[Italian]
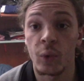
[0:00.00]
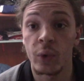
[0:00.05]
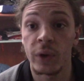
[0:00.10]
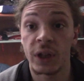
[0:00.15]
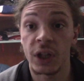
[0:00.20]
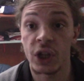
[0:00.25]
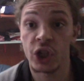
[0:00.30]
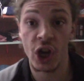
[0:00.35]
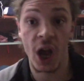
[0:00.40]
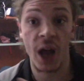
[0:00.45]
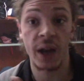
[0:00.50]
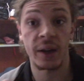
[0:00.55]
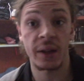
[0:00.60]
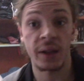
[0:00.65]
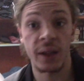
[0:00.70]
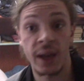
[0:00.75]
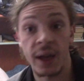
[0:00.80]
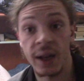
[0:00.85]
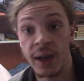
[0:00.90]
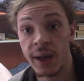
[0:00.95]
15 anni
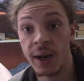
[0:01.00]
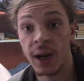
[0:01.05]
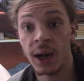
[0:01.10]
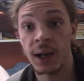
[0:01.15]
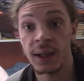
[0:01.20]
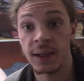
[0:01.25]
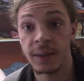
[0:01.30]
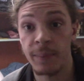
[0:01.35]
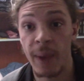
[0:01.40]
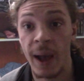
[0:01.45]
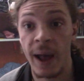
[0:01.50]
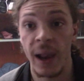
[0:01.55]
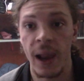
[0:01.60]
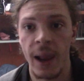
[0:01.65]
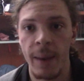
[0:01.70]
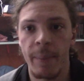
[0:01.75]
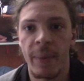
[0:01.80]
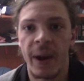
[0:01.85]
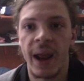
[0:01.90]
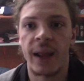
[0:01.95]
di carriera alle
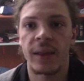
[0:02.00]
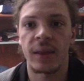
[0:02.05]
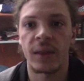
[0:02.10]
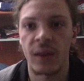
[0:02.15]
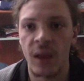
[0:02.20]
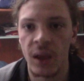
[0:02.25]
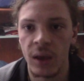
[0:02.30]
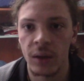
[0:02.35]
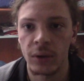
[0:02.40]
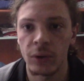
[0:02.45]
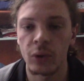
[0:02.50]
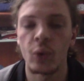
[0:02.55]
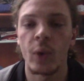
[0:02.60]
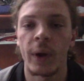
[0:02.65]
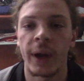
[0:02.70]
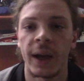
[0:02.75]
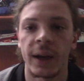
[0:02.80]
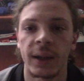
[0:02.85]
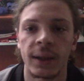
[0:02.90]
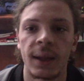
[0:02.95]
spalle prende
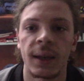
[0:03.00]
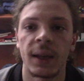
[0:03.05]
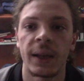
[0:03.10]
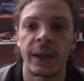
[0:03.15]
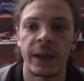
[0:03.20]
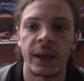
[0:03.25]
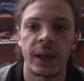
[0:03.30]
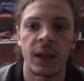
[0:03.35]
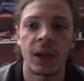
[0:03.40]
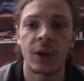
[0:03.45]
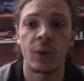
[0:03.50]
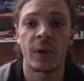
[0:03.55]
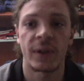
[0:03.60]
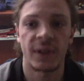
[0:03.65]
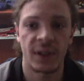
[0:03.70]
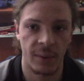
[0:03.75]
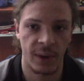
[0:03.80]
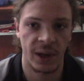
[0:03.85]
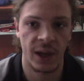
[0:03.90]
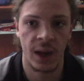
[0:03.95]
due cartellini in
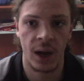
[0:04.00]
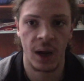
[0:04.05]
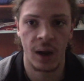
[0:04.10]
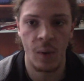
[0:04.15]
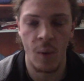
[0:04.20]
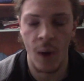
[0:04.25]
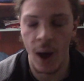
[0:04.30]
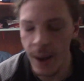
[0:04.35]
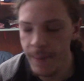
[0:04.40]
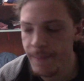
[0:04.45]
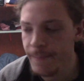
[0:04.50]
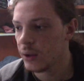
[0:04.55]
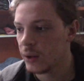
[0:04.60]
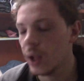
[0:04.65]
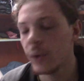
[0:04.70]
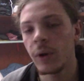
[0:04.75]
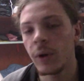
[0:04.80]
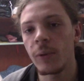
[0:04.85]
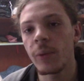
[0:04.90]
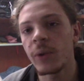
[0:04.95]
questa maniera qua.
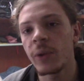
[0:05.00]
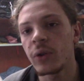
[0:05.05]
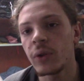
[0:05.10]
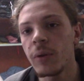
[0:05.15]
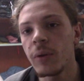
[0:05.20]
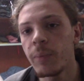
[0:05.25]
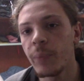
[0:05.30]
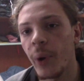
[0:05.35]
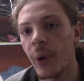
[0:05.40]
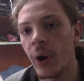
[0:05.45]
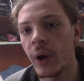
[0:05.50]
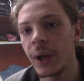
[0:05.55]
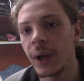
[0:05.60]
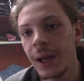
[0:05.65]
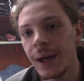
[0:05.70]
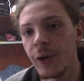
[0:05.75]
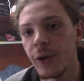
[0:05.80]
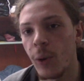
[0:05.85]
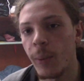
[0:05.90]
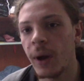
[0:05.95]
Da quel momento in poi
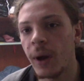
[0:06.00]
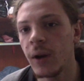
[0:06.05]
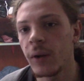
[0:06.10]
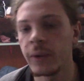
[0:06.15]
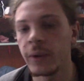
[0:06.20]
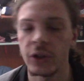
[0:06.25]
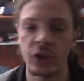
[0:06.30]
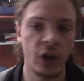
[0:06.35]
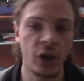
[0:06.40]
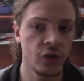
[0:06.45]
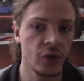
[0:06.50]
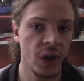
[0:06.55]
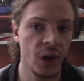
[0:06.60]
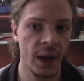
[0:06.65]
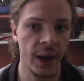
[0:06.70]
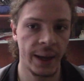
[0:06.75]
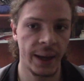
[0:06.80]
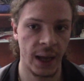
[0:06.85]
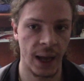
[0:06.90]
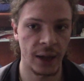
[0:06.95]
la Roma comincia a
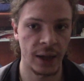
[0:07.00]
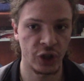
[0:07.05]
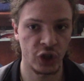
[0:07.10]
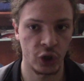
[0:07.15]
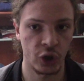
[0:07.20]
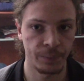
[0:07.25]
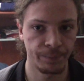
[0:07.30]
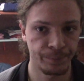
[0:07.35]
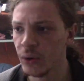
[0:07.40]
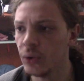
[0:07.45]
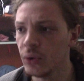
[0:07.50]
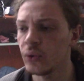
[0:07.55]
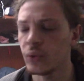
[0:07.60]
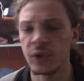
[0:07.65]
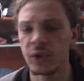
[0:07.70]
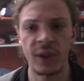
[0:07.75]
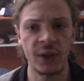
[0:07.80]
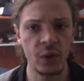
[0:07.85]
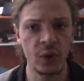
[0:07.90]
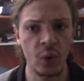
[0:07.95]
giocare a calcio, con un
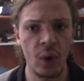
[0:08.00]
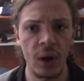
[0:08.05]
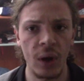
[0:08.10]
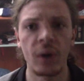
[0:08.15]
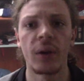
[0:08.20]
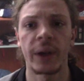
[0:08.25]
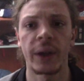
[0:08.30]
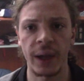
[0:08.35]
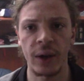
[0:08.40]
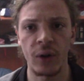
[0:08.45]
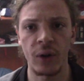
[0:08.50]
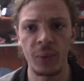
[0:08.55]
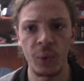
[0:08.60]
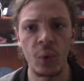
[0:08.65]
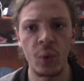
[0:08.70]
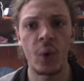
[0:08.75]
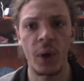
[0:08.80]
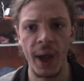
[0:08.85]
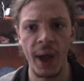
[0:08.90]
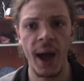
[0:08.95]
Sassuolo che
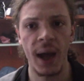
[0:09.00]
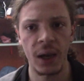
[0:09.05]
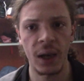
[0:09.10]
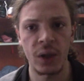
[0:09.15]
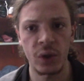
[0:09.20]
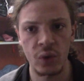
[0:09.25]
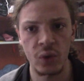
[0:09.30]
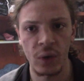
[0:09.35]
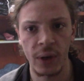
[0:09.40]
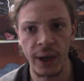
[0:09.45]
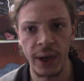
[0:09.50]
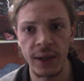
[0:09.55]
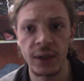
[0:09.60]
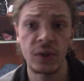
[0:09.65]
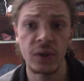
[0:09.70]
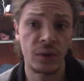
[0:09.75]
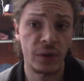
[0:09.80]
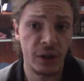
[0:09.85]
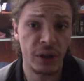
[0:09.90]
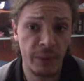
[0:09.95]
comunque ha le sue
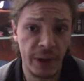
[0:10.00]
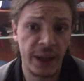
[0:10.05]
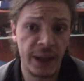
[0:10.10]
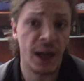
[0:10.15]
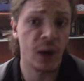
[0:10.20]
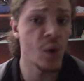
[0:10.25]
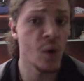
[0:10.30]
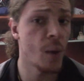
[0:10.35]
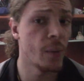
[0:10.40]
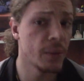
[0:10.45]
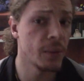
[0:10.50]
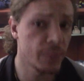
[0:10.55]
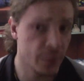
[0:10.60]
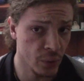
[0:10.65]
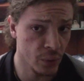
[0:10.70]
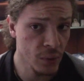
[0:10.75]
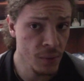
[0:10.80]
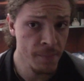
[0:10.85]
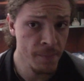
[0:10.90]
occasioni perché ha l'uomo in più,